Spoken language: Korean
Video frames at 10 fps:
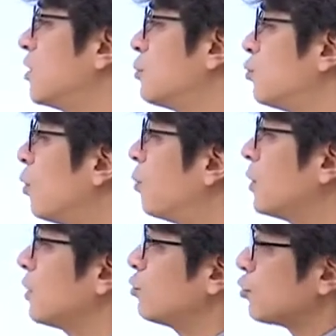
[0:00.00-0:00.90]
것이
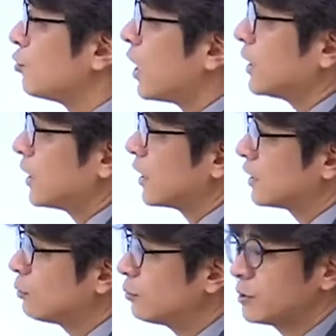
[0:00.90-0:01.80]
무엇보다도 중요하니까
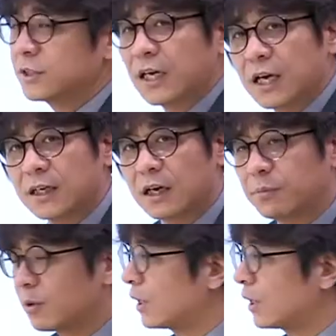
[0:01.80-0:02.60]
그 부분을 생각을 할 필요가